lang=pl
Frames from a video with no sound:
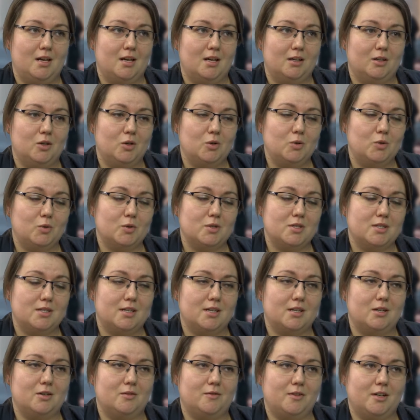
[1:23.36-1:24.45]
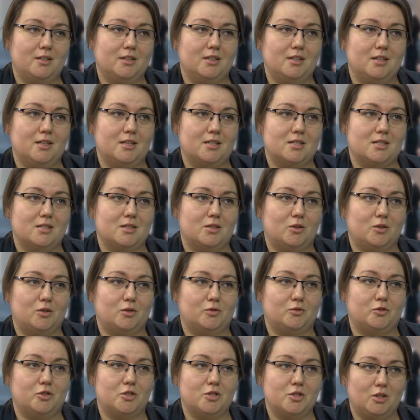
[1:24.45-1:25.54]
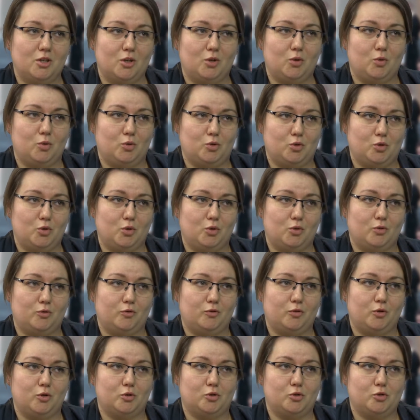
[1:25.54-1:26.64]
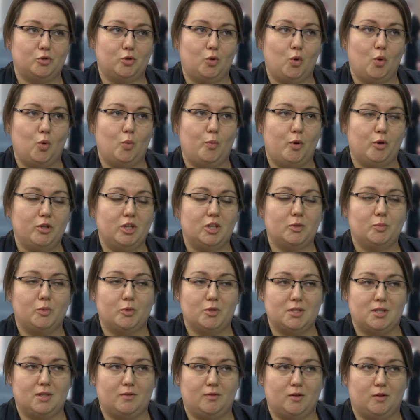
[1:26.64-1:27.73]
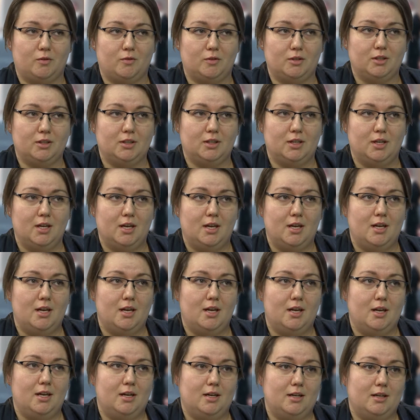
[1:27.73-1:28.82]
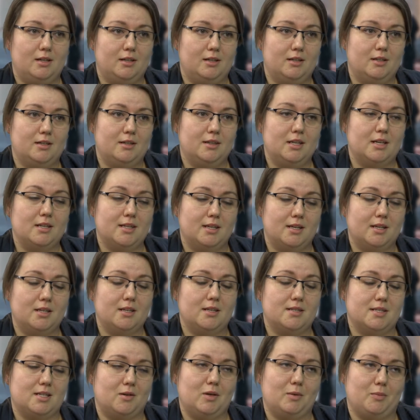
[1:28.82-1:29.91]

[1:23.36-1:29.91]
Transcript: Konkurs skierowany jest do wszystkich uczniów szkół ponadpodstawowych, E, na terenie całej